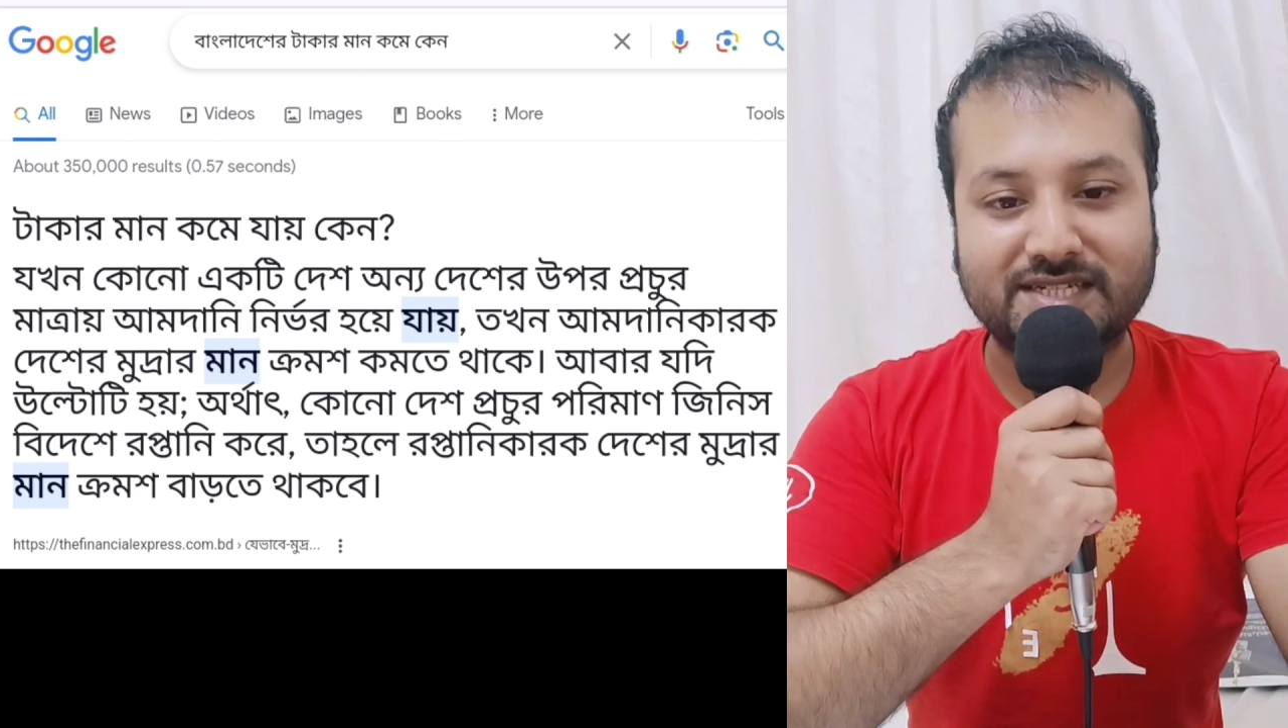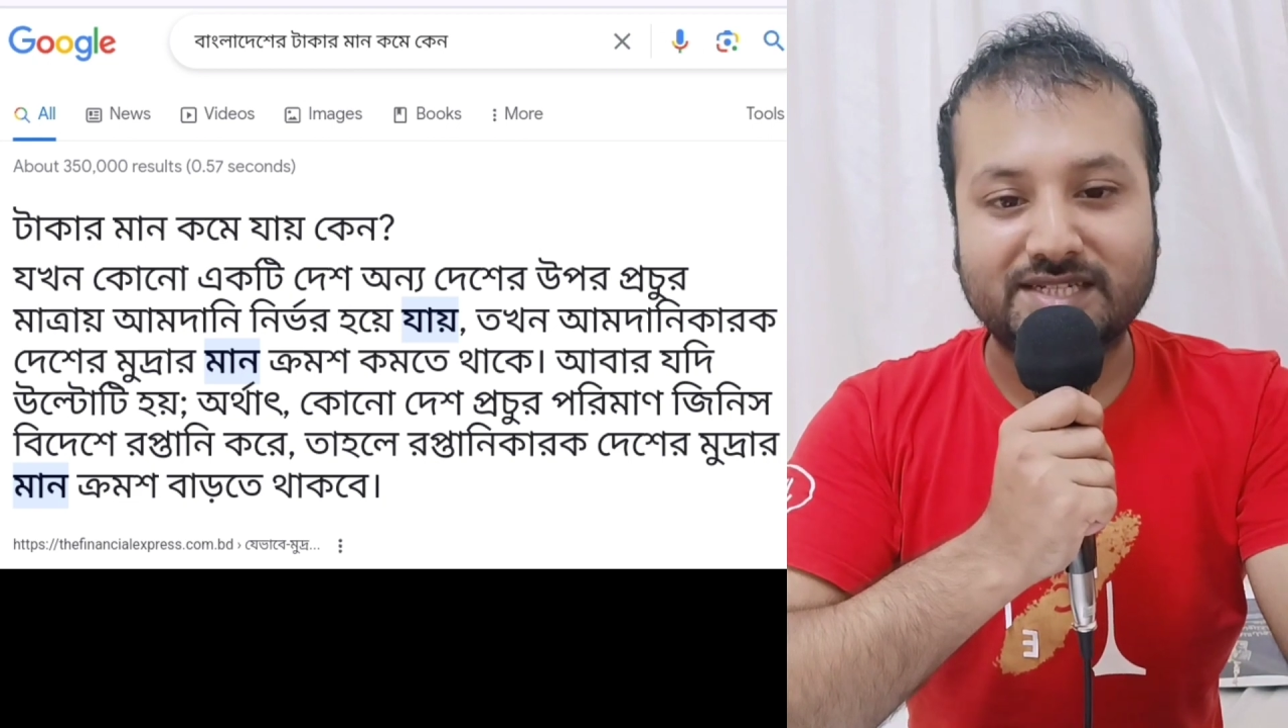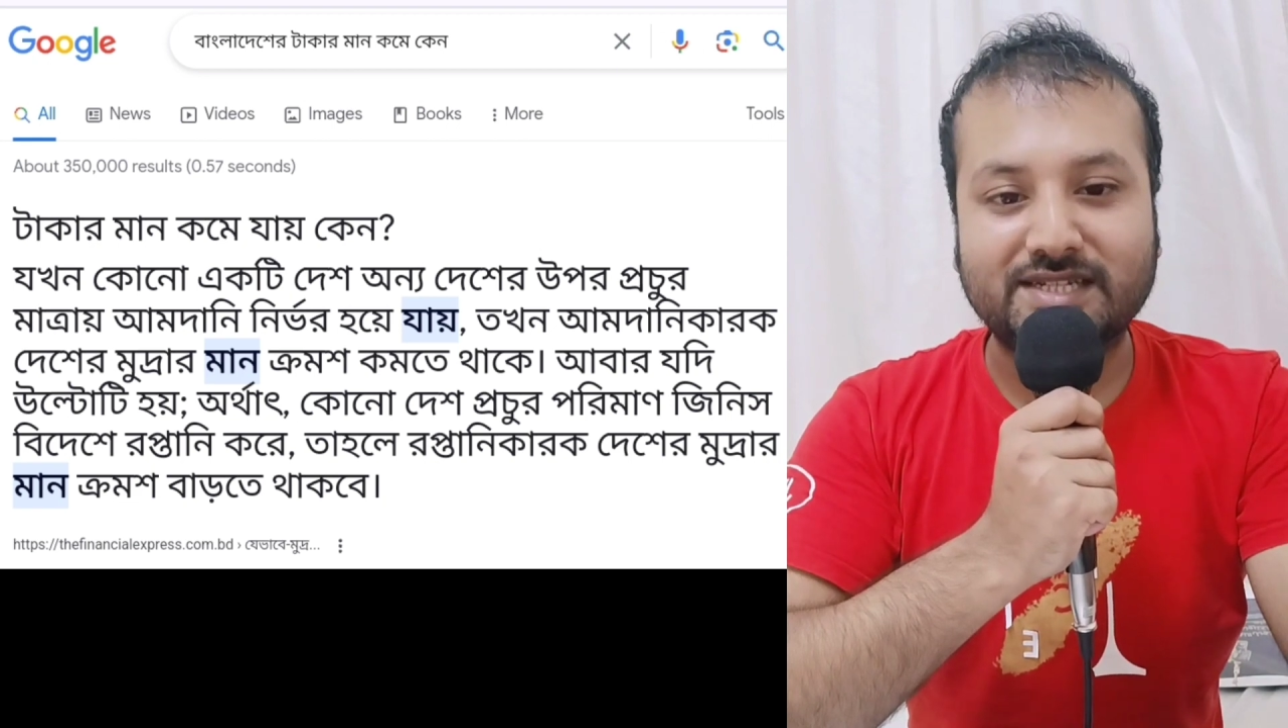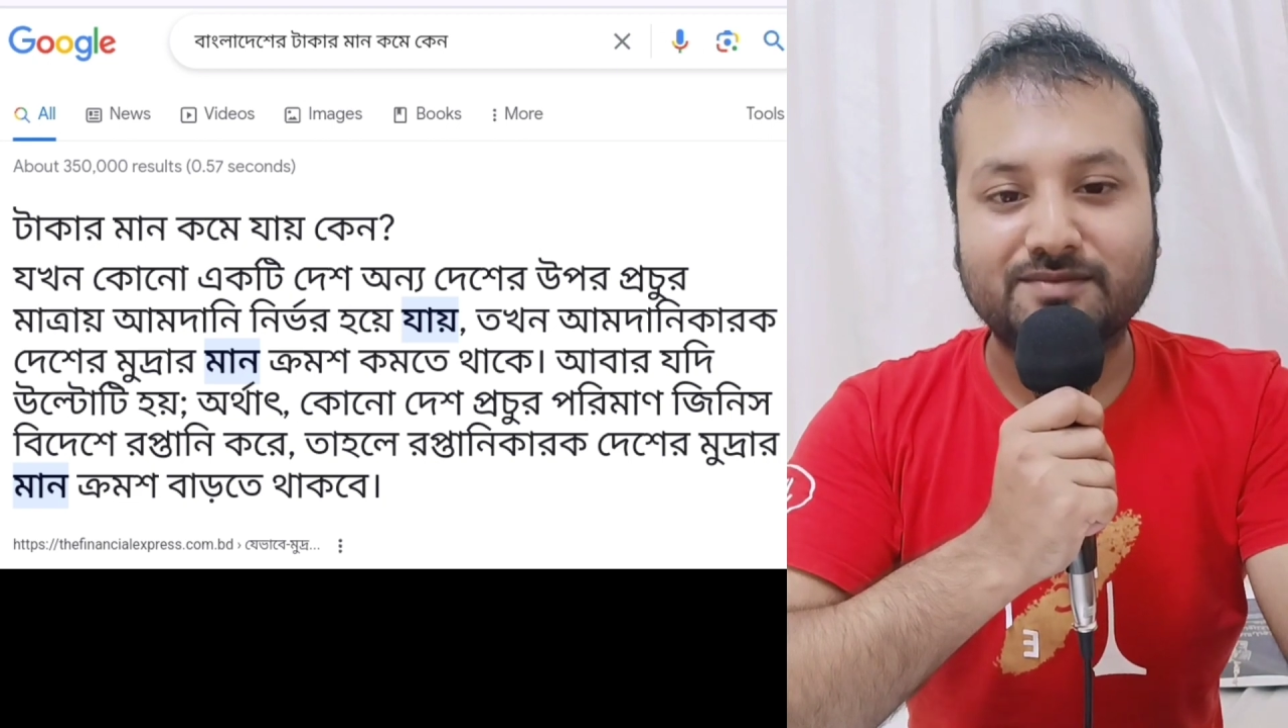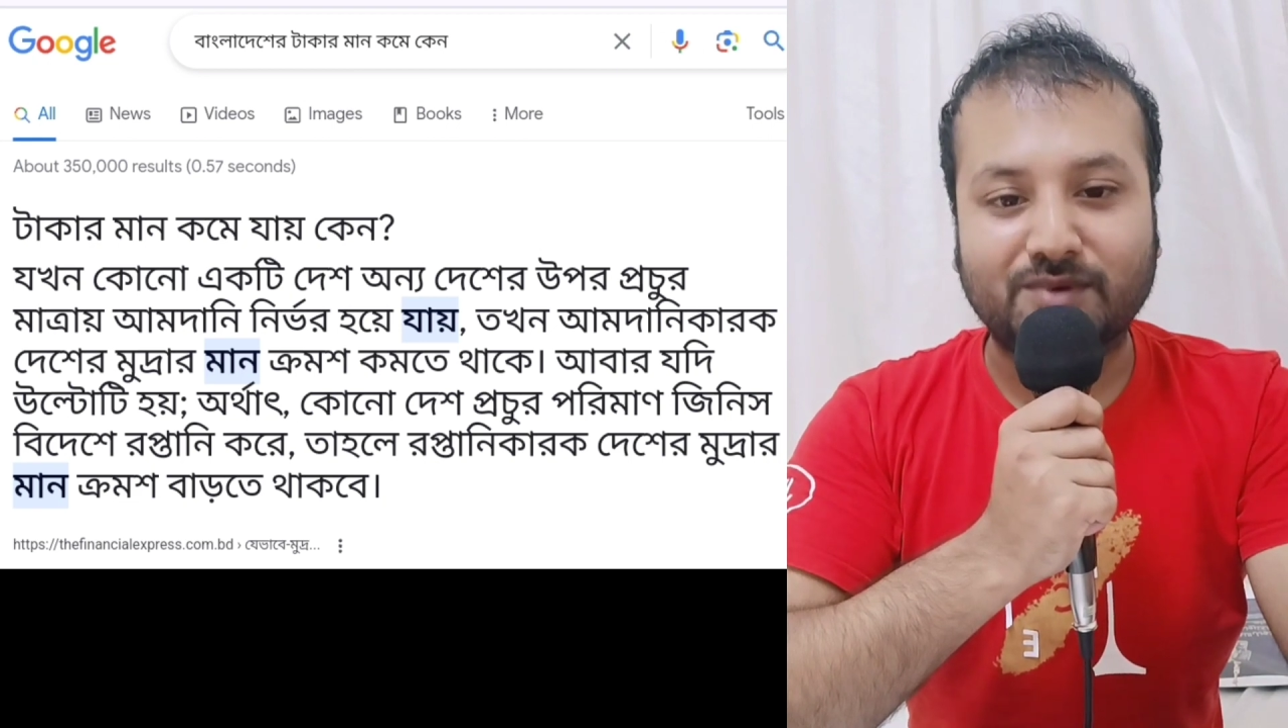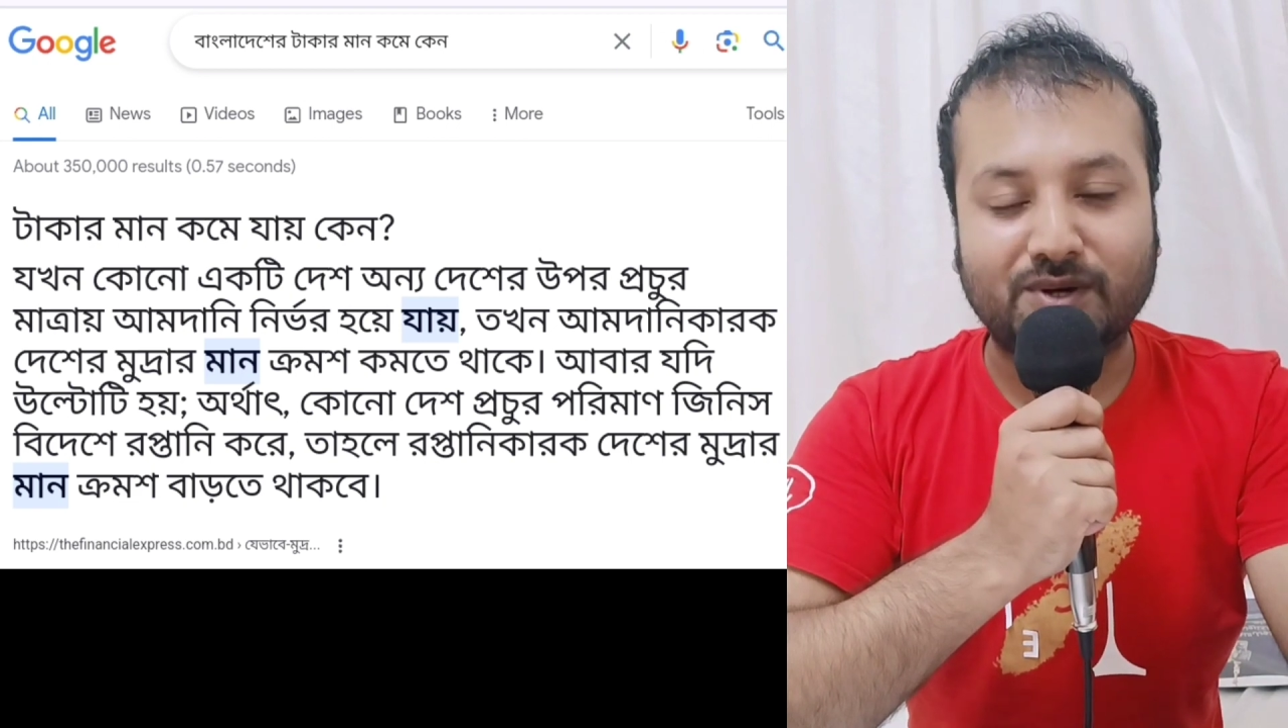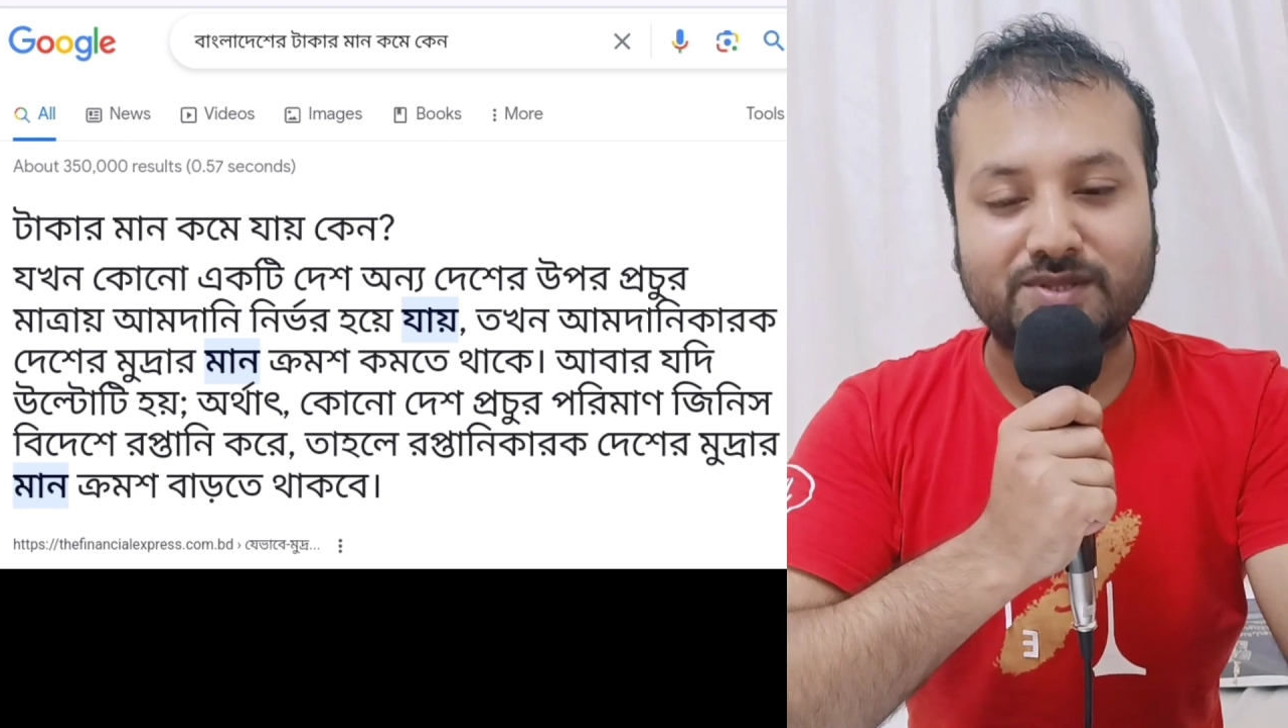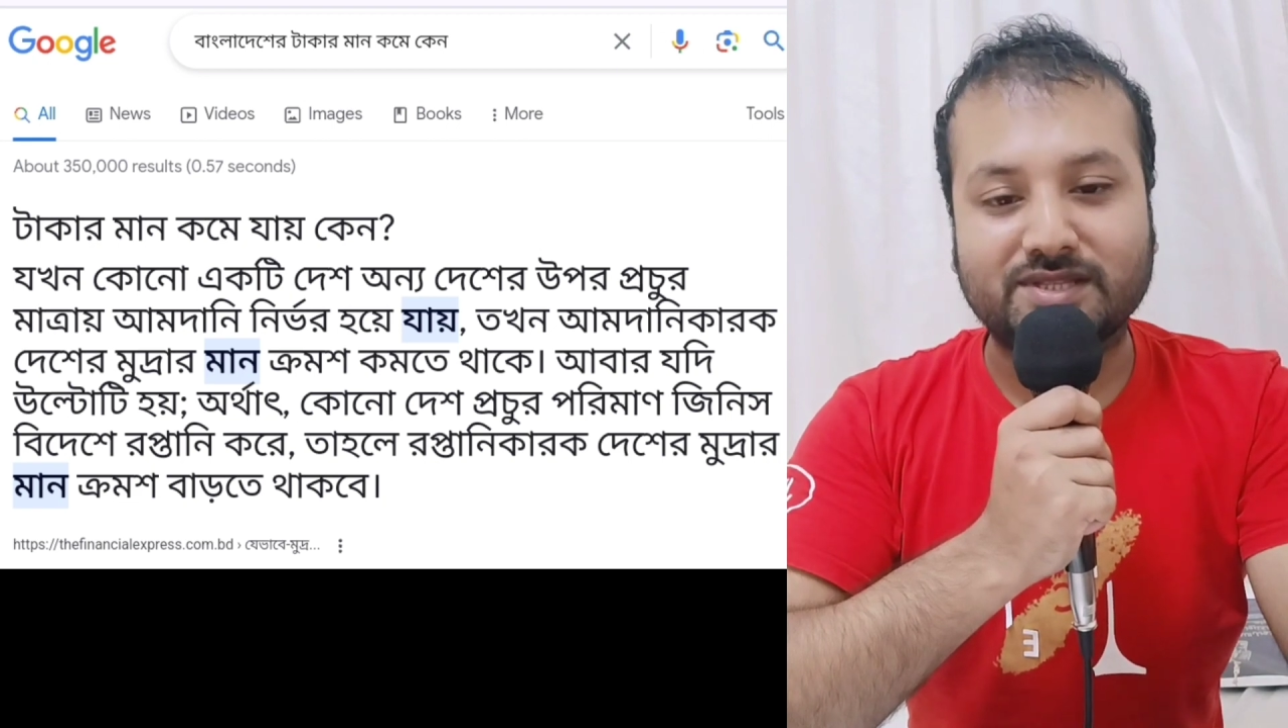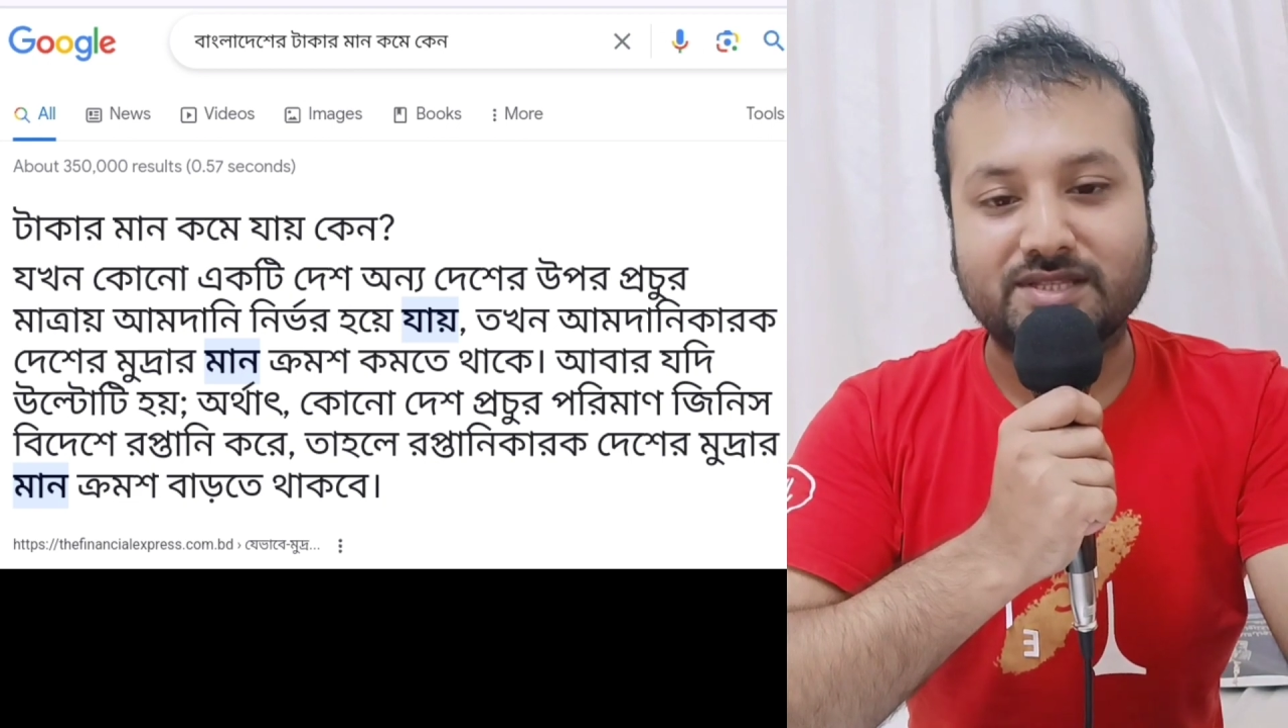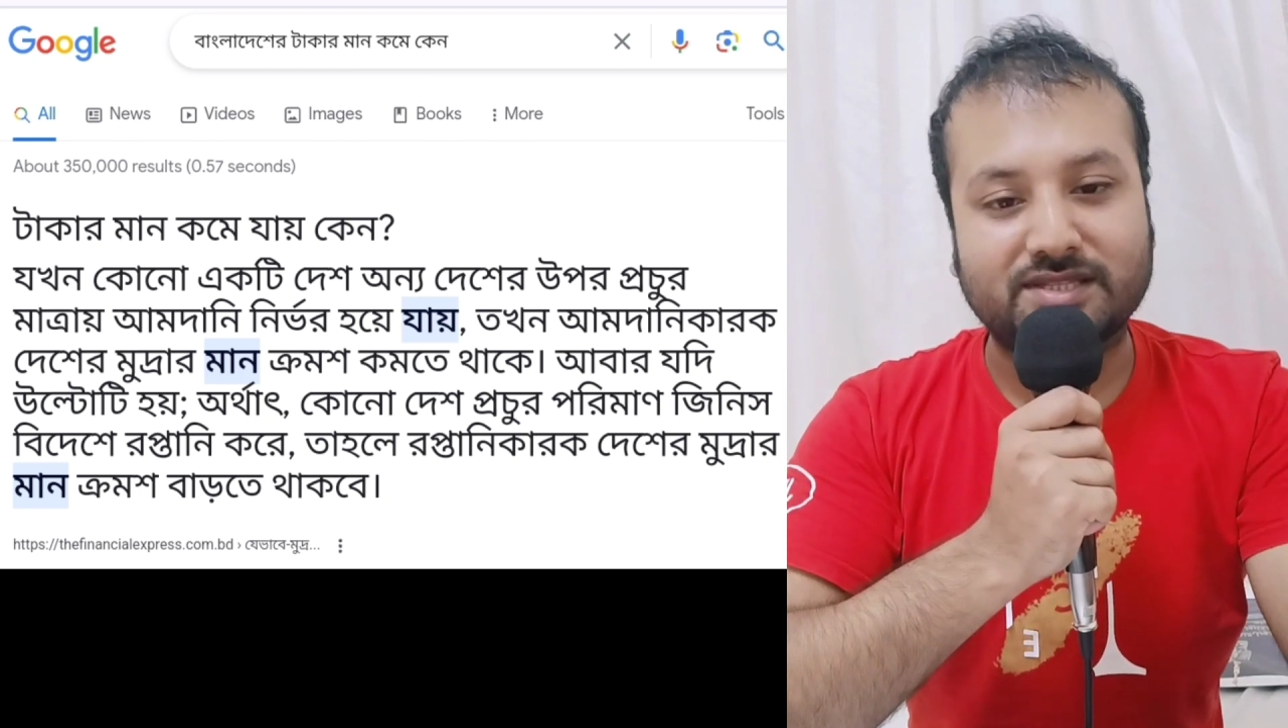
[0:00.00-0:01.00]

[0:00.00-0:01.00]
একটি পথ